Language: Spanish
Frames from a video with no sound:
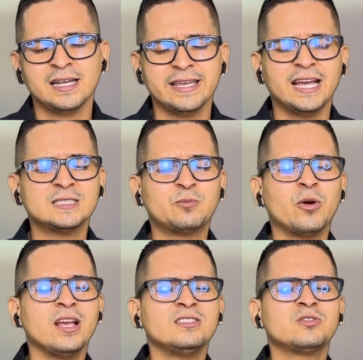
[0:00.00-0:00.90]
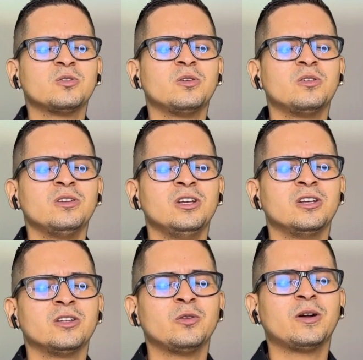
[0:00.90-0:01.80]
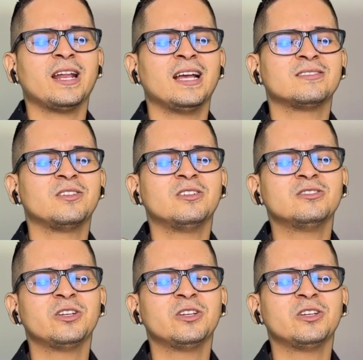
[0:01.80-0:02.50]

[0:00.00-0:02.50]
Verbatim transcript: Y has puesto tu creación,